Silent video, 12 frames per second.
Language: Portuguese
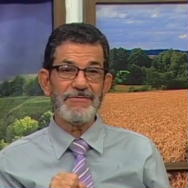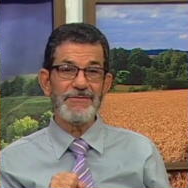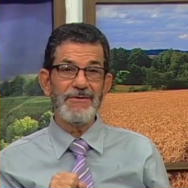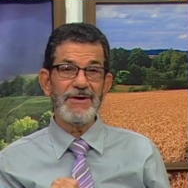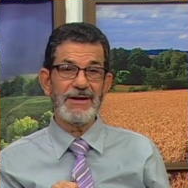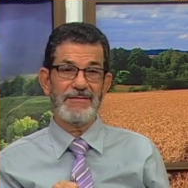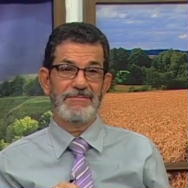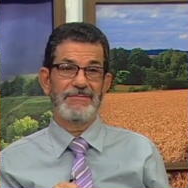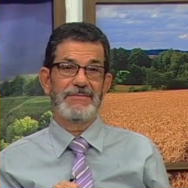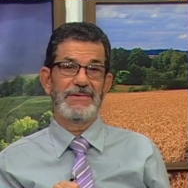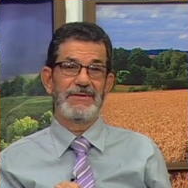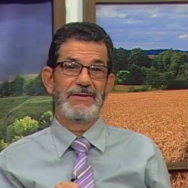fora.
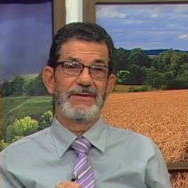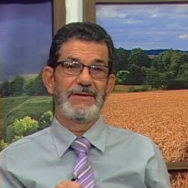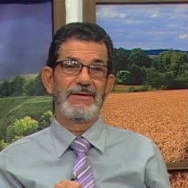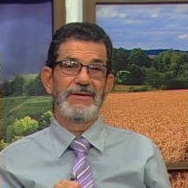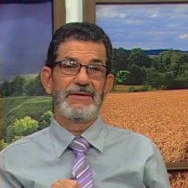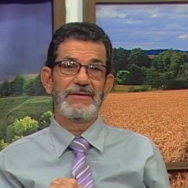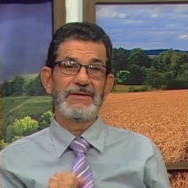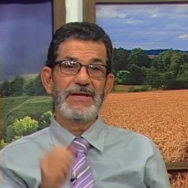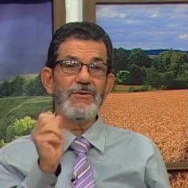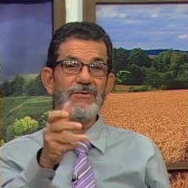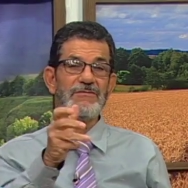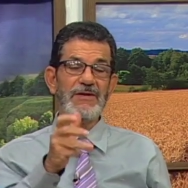
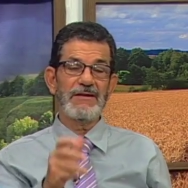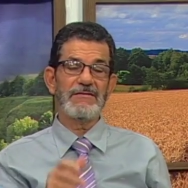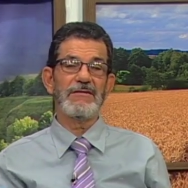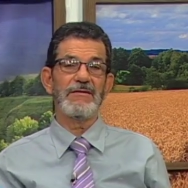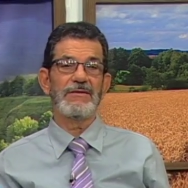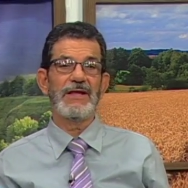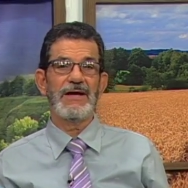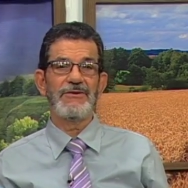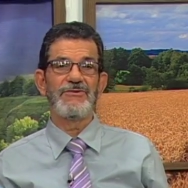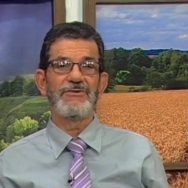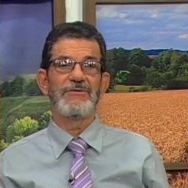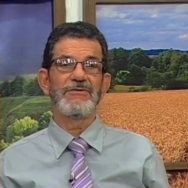Deus tem
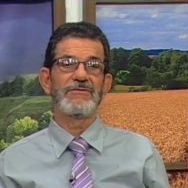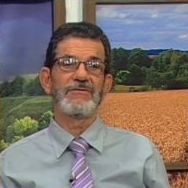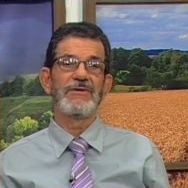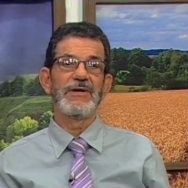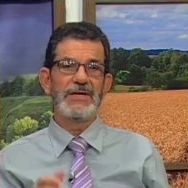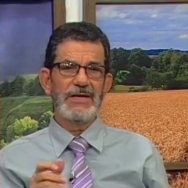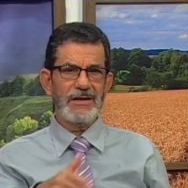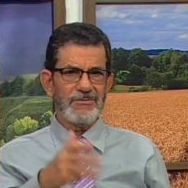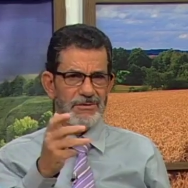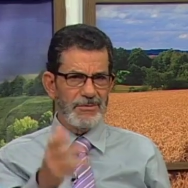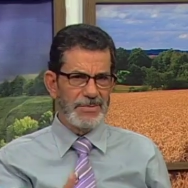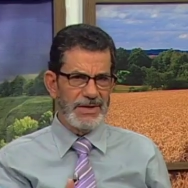saudade disso. E é
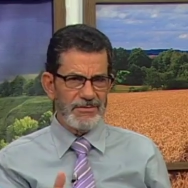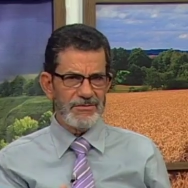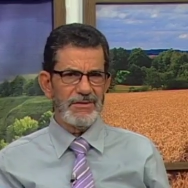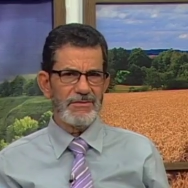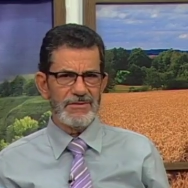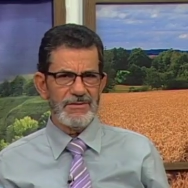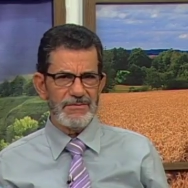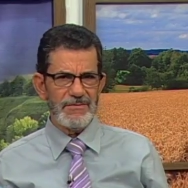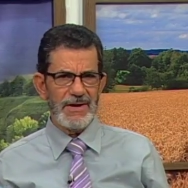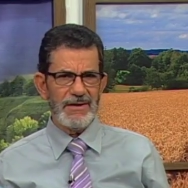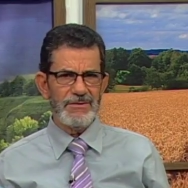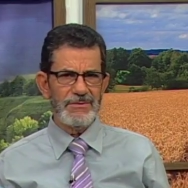sobre isso que nós vamos
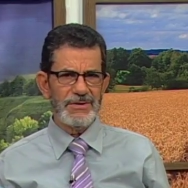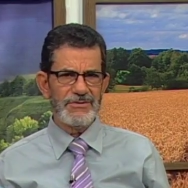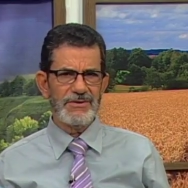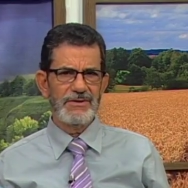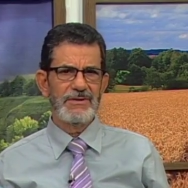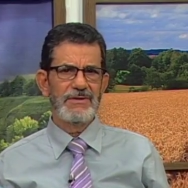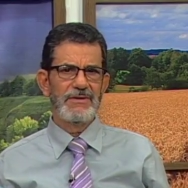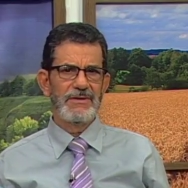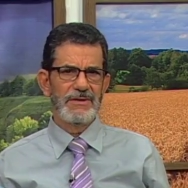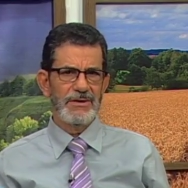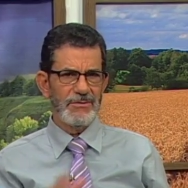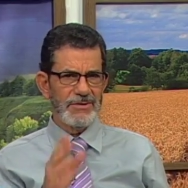falar hoje. Uhum.
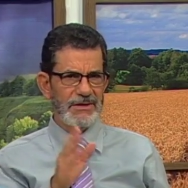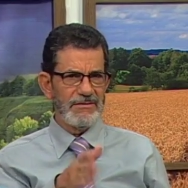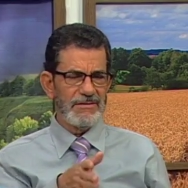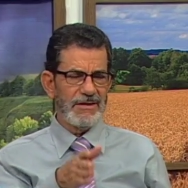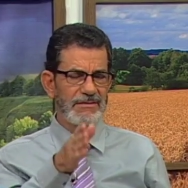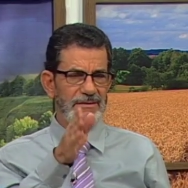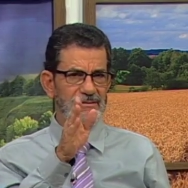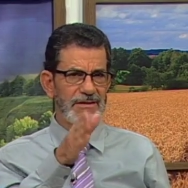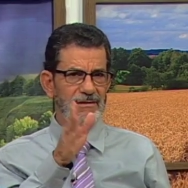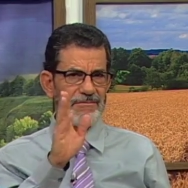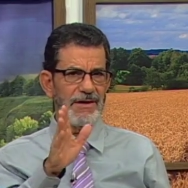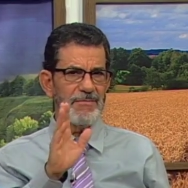Eu tenho certeza
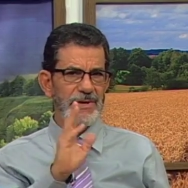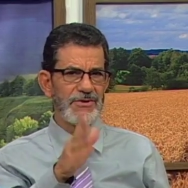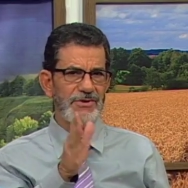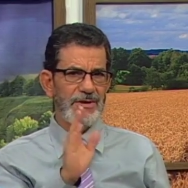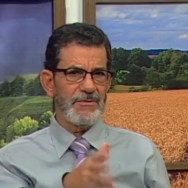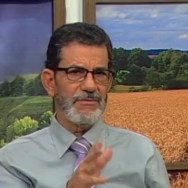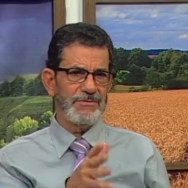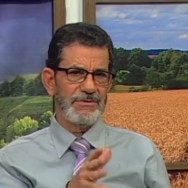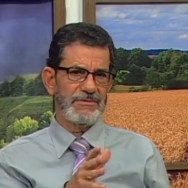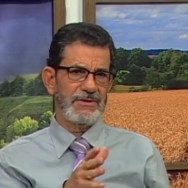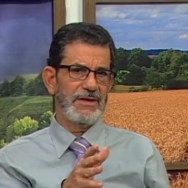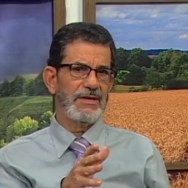que vai mexer com
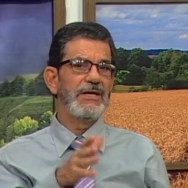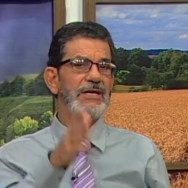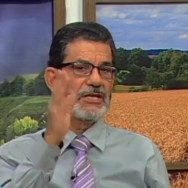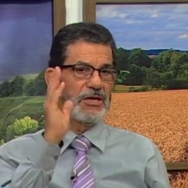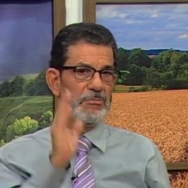você, que